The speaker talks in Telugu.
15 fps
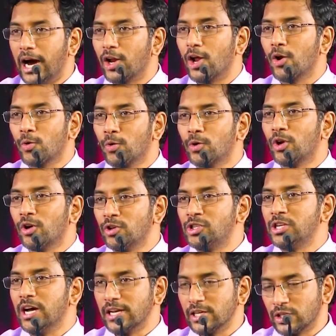అని అనుకుంటాం
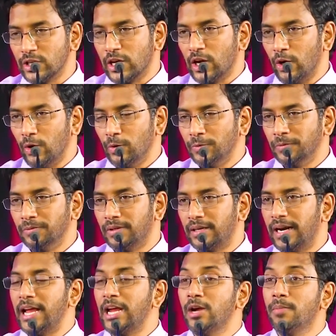చాలాసార్లు
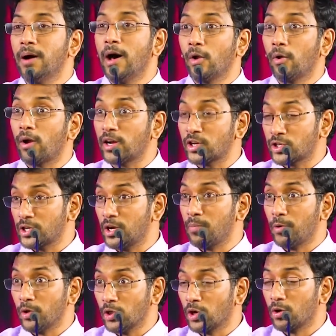నయమాను రక్షణ
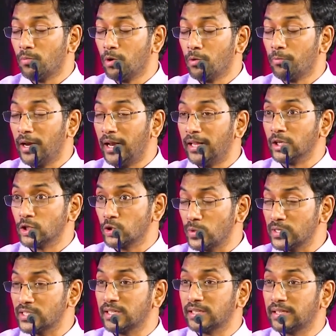పొందకు మునుపు లేదా
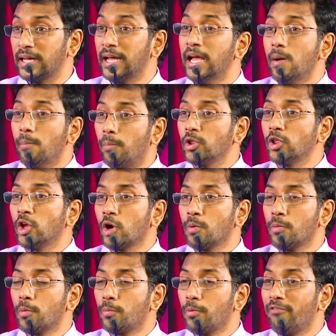స్వస్థత పొందకు
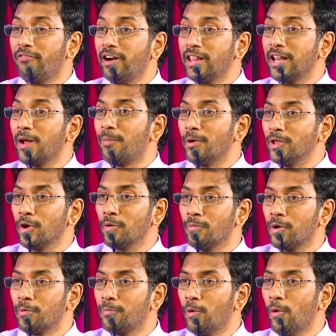మునుపు విడుదల పొందకు
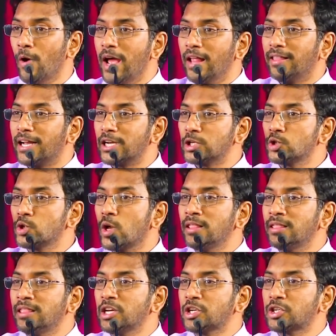మునుపు తన
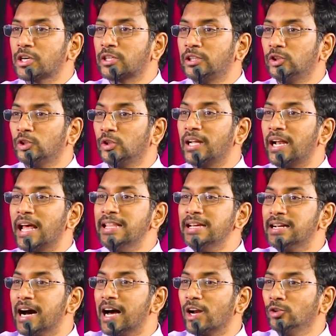సొంత శక్తితో తన
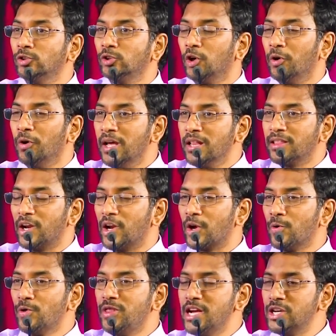అధికారంతో
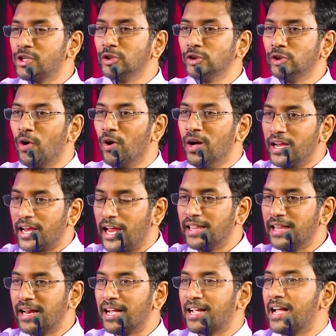తనకు ఉద్దేశంతో
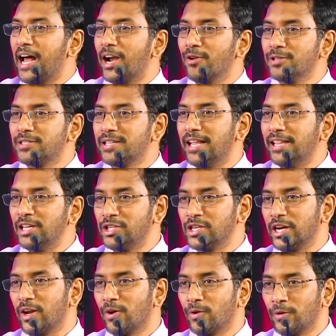ఏదైనా కార్యం
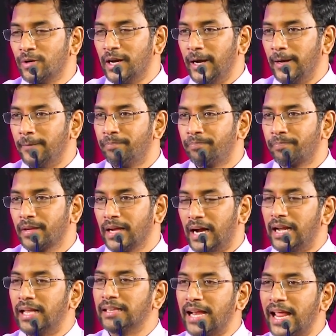సాధించాలనుకున్నాడు
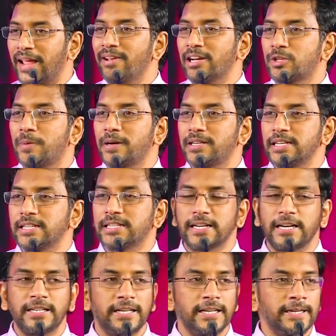అంటే అతను ఏం ఎక్స్పెక్ట్
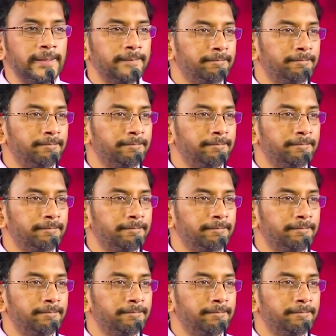చేశాడంటే